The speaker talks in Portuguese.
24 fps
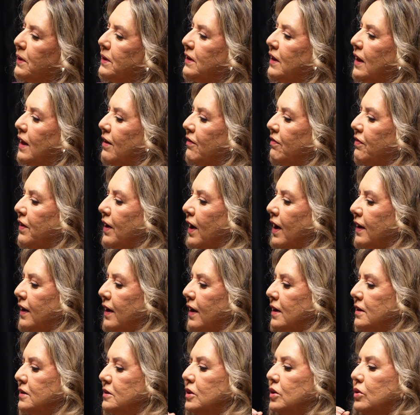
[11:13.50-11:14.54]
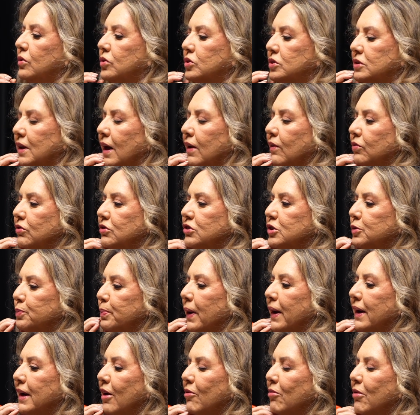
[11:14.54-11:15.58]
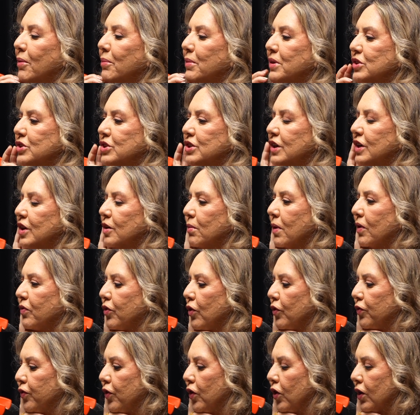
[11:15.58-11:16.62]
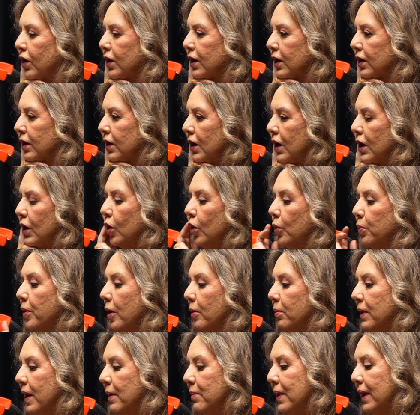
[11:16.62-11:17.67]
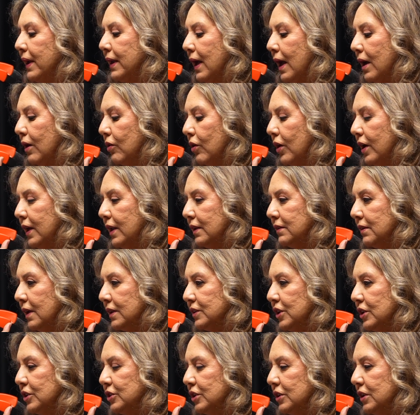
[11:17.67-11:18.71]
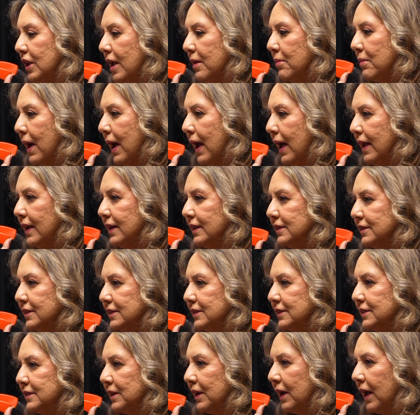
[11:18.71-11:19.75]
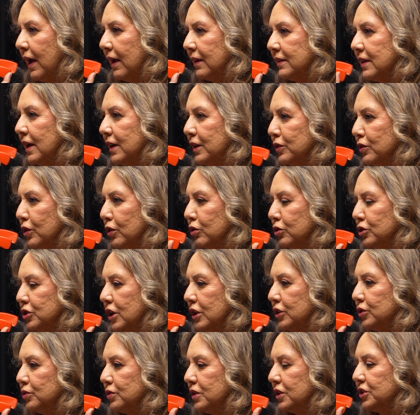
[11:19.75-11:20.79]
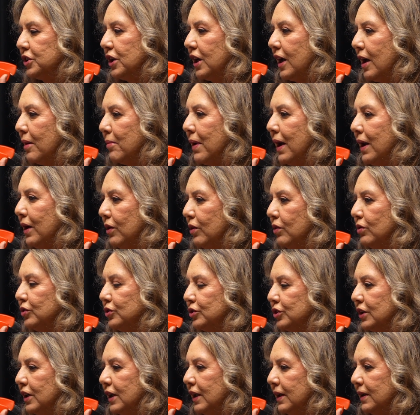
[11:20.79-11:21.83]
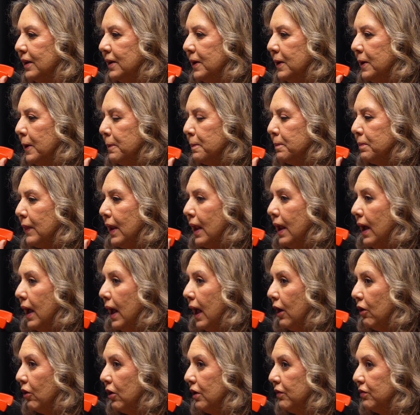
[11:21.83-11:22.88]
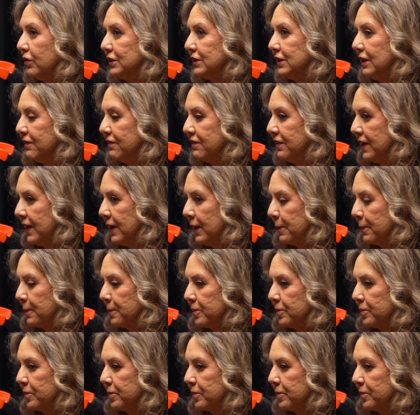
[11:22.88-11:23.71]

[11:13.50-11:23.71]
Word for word: teve aqueles que gostavam de espalhar uma mentira e uma fofoca. Sempre, o problema né? é que agora a gente tem mais. A tecnologia ajuda a chegar mais longe, né? Uhum. Agora você vê.